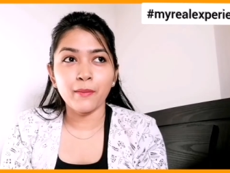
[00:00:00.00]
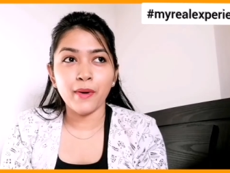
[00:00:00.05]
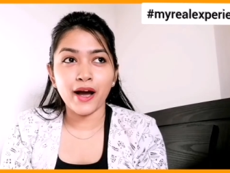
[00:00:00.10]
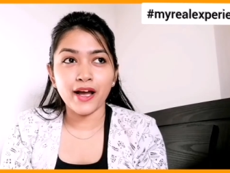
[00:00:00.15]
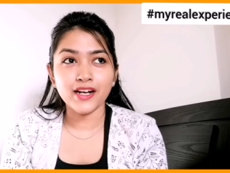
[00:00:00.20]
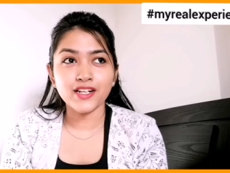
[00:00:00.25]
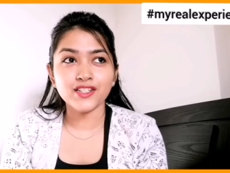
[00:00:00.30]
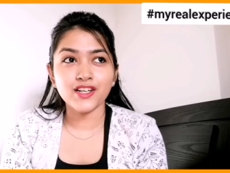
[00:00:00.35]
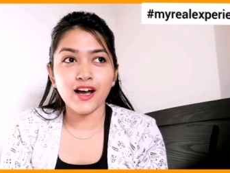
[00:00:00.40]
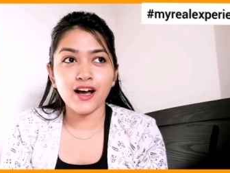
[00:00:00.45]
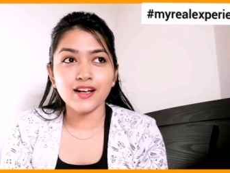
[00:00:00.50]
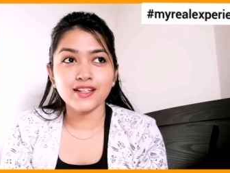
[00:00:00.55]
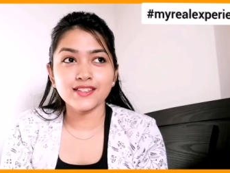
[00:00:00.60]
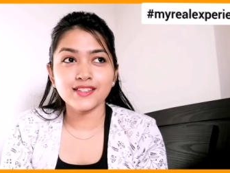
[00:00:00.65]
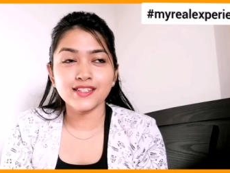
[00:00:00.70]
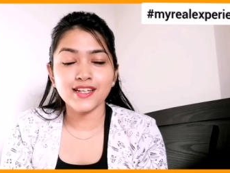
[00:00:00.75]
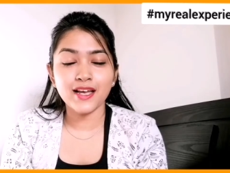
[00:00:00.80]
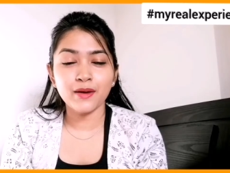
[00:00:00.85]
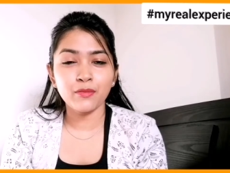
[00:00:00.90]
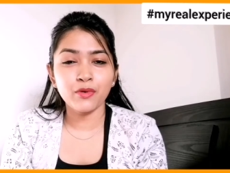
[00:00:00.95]
মায়ের
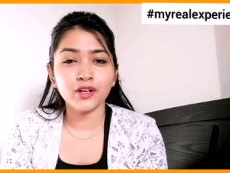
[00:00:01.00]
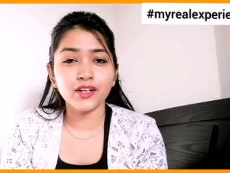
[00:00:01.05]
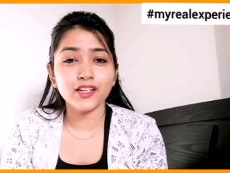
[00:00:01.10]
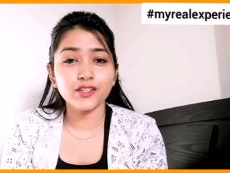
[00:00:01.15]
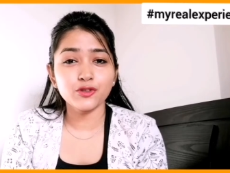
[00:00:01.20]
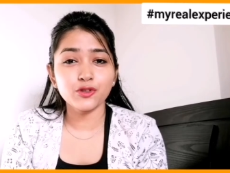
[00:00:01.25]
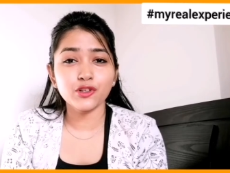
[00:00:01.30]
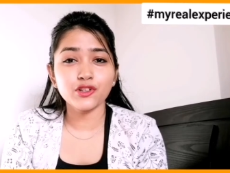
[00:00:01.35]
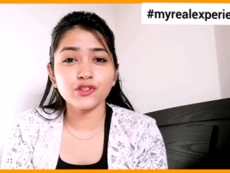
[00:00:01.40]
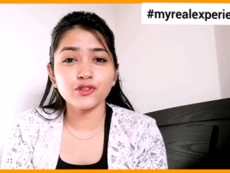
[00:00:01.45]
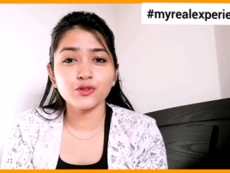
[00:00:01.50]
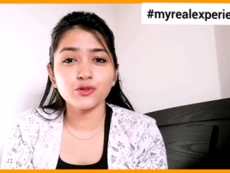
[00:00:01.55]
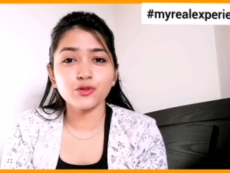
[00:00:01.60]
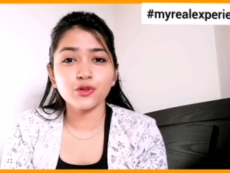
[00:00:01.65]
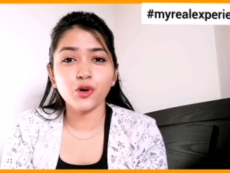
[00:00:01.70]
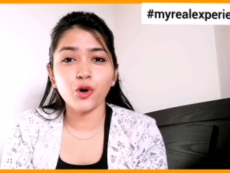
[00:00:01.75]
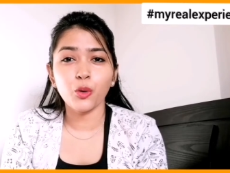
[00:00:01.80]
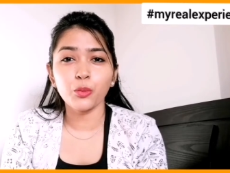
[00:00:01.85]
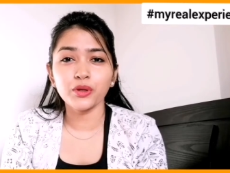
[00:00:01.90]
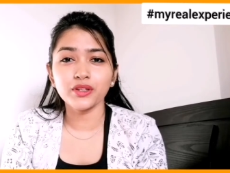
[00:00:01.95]
সাহায্যে এবং কিছু কিছু
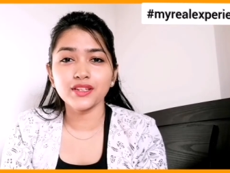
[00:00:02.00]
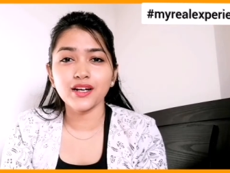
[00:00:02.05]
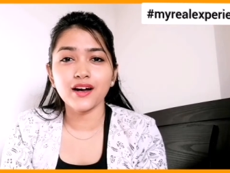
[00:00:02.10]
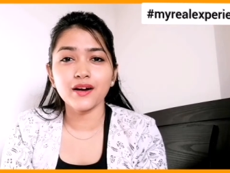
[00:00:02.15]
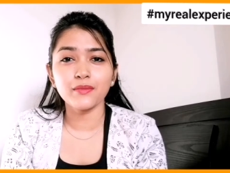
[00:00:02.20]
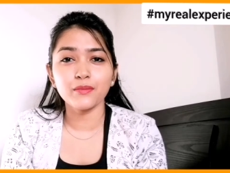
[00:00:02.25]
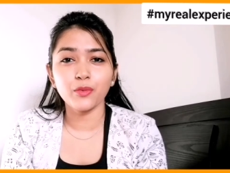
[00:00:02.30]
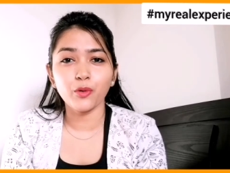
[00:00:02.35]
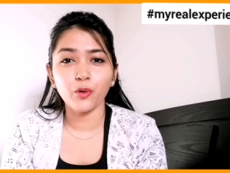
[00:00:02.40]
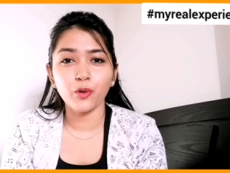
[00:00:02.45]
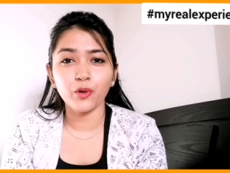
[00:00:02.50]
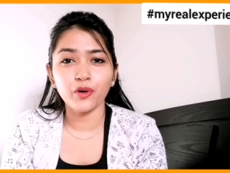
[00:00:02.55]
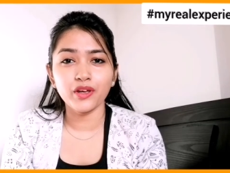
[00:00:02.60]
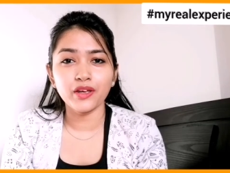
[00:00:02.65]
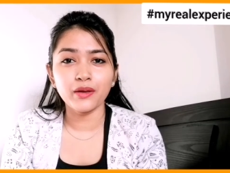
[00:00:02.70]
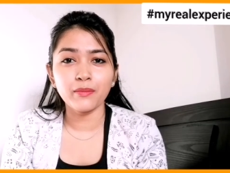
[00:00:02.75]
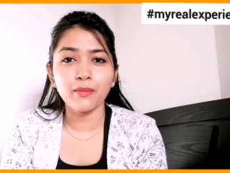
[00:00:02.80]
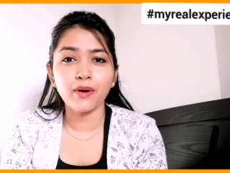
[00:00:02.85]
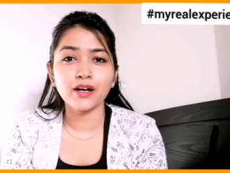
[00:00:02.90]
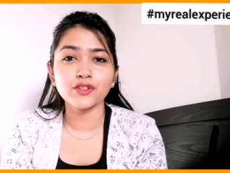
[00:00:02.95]
কবিতার বই
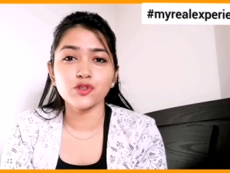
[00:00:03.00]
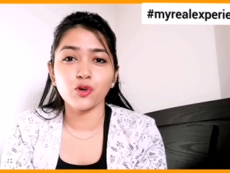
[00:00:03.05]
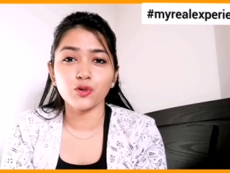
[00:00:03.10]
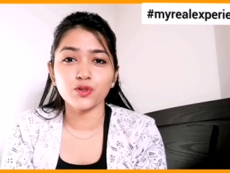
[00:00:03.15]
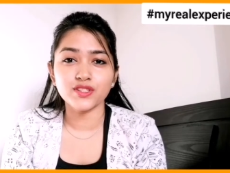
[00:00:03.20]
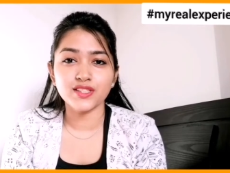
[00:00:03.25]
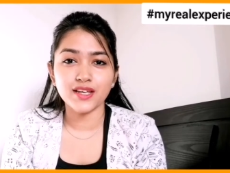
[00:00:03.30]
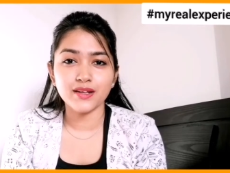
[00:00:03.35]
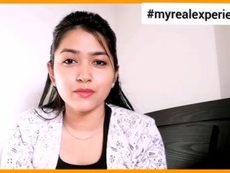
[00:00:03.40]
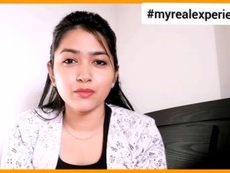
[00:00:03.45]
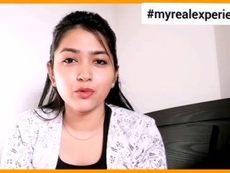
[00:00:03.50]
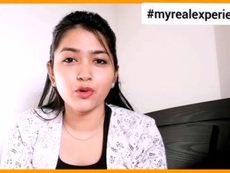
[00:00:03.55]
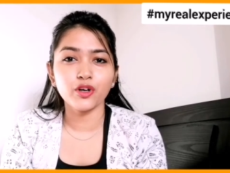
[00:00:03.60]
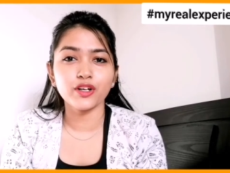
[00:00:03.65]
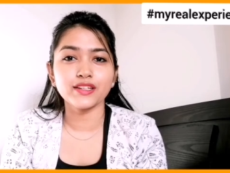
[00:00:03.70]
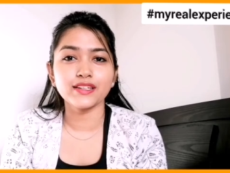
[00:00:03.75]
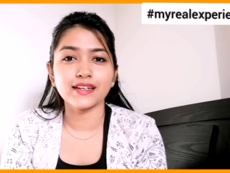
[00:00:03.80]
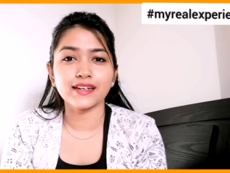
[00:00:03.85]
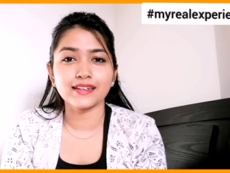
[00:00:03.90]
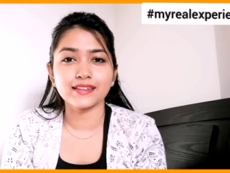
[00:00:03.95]
বা জোকসের
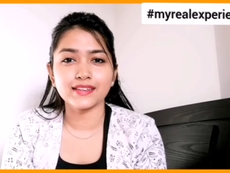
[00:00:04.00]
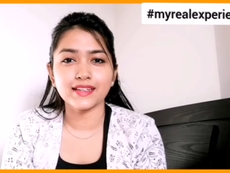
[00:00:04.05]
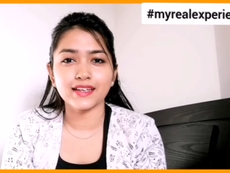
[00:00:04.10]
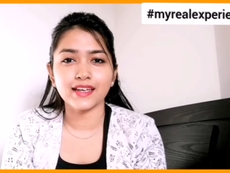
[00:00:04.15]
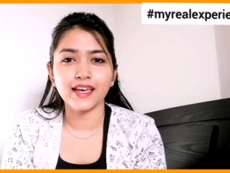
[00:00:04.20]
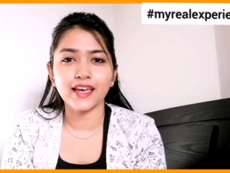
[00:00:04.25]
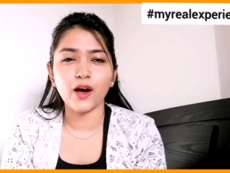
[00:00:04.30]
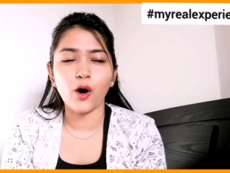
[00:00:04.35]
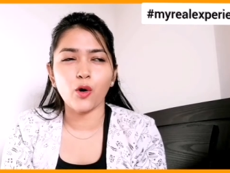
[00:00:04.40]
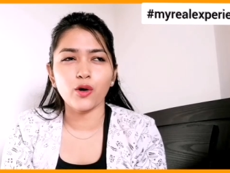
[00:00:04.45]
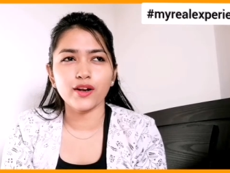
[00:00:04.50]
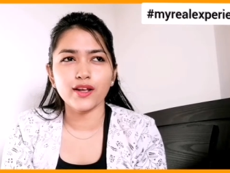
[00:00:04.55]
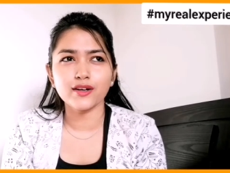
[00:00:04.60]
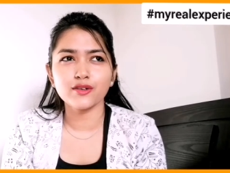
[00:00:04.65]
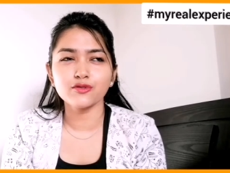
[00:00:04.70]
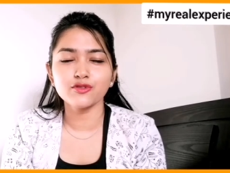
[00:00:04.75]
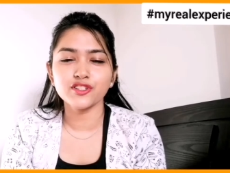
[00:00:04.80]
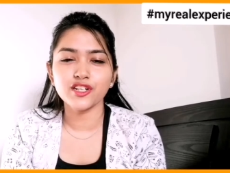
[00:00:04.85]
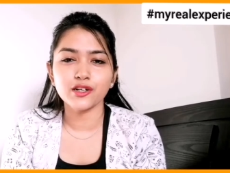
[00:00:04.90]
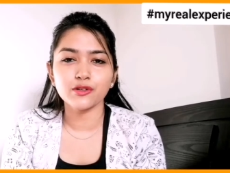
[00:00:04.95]
বই দেখে দেখে অনেক
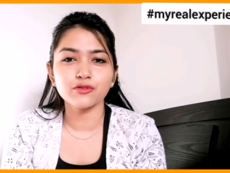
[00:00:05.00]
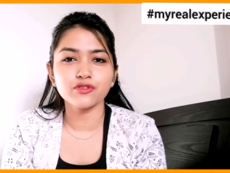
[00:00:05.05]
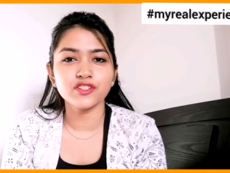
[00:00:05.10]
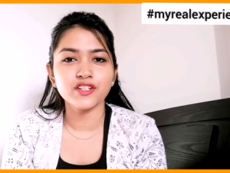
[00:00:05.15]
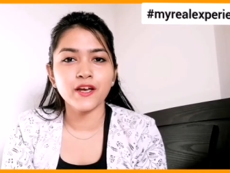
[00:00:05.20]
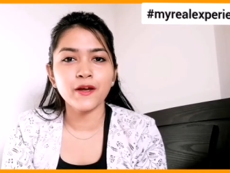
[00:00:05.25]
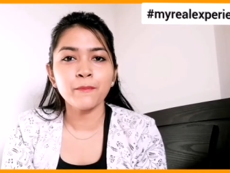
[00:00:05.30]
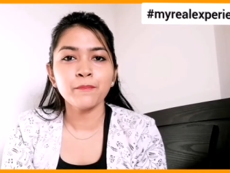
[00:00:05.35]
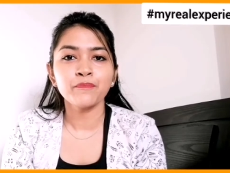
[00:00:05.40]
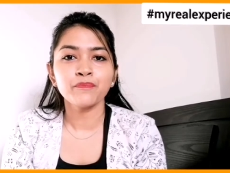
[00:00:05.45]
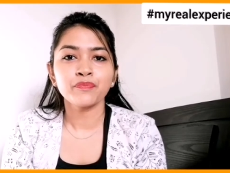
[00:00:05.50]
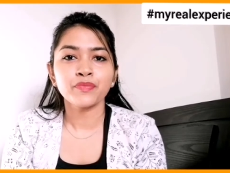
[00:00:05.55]
খুঁজে খুঁজে